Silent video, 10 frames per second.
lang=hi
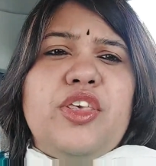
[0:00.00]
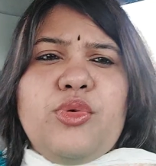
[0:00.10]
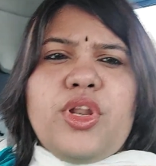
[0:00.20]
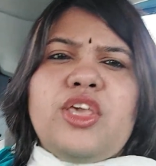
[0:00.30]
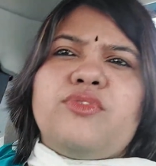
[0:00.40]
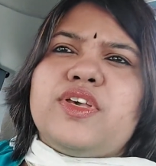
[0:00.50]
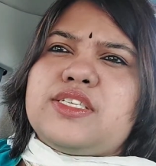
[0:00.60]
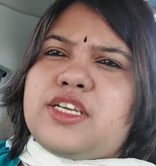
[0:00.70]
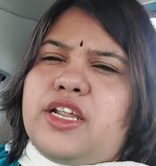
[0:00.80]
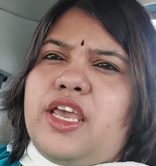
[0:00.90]
में क्यों नहीं
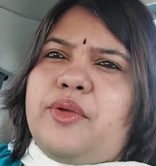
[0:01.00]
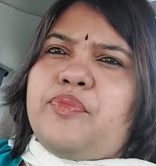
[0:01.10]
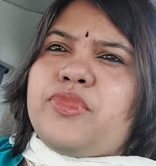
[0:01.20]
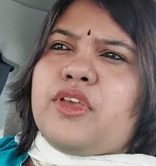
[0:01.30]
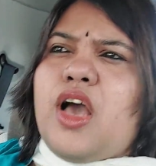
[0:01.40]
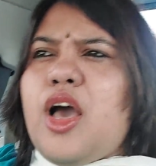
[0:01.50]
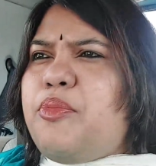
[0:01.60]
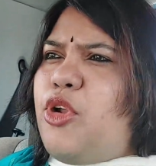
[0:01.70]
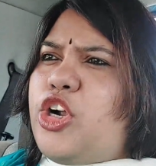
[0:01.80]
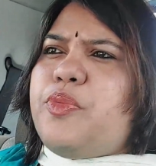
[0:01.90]
इन्वेस्ट करें
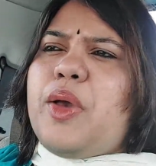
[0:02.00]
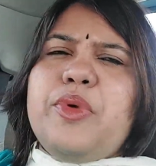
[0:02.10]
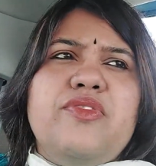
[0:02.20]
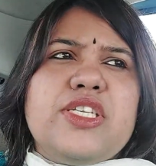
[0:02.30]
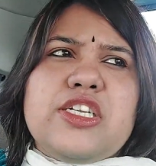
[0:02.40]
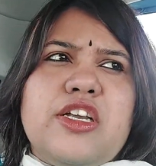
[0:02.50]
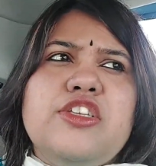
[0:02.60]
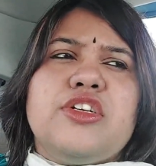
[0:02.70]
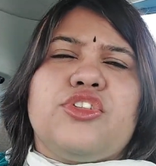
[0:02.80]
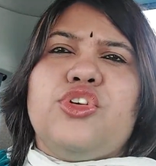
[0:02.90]
हाँ प्लॉट में आप इन्वेस्ट
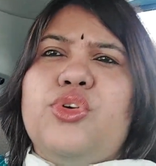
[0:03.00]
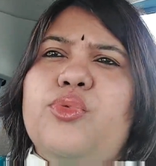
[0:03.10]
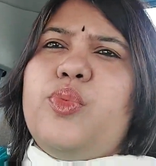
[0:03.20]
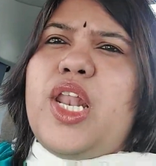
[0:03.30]
कर ही सकते हो